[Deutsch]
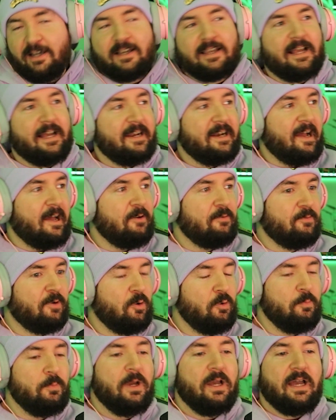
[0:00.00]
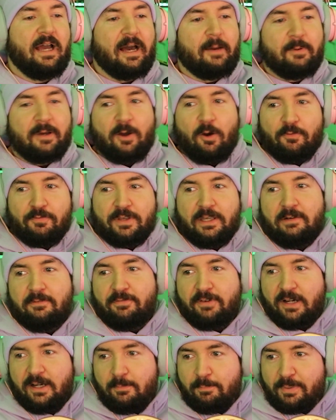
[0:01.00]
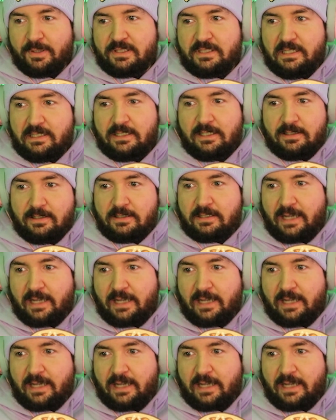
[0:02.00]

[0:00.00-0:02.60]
Keine Ahnung warum, aber auf jeden Fall passiert hier eine